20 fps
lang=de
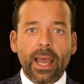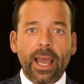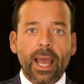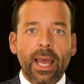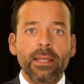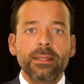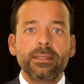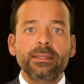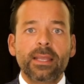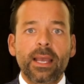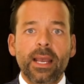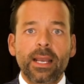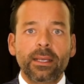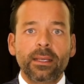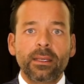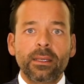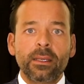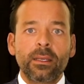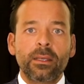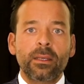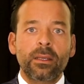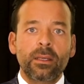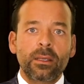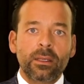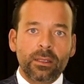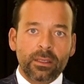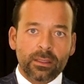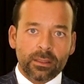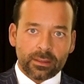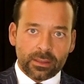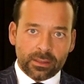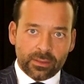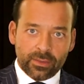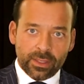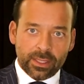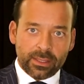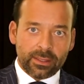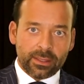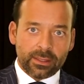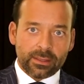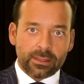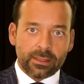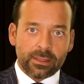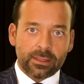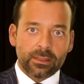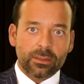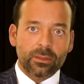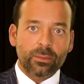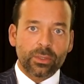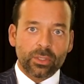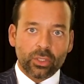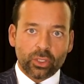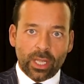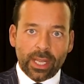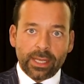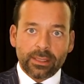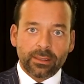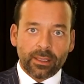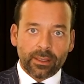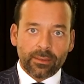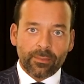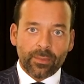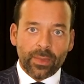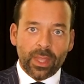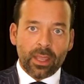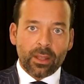alle sagen, das Wichtigste ist, du musst scheitern.